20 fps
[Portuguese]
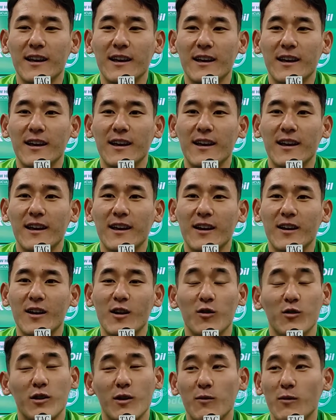é,
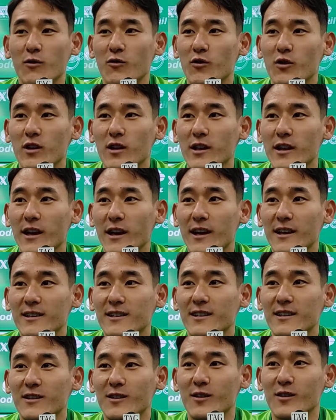eu também fui
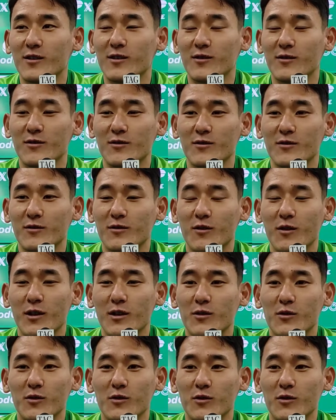criança, então
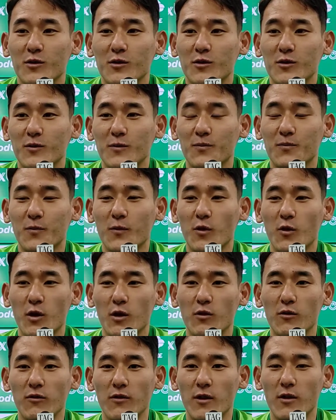quando,
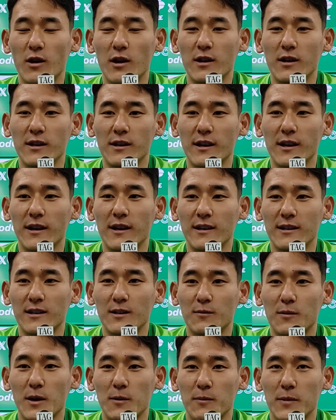quando vem uma
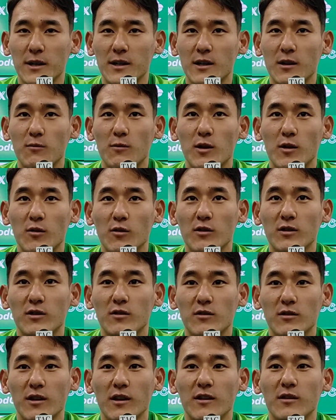criança para pedir alguma coisa,
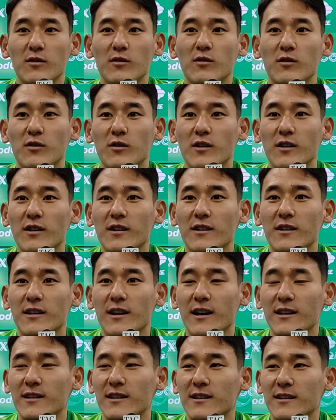eu tento
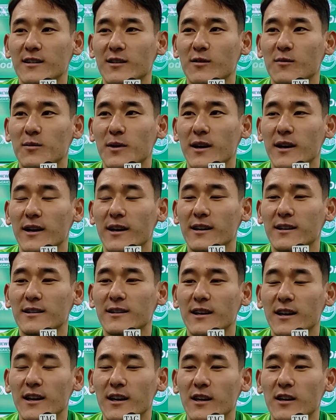dar atenção para
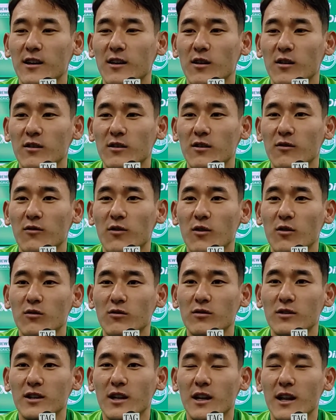eles. E ontem foi
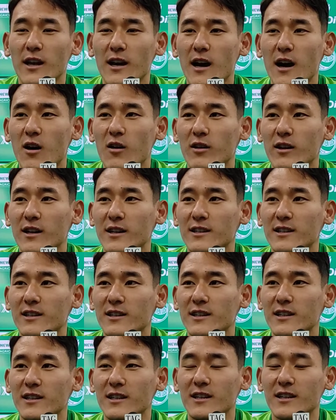um dia legal que a
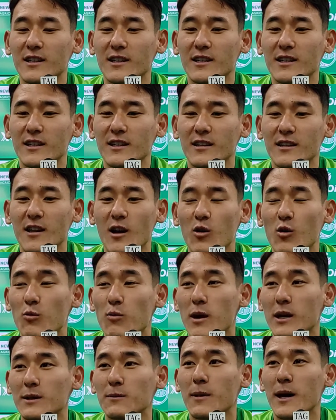gente
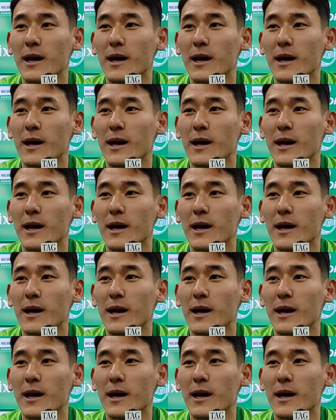derrubar as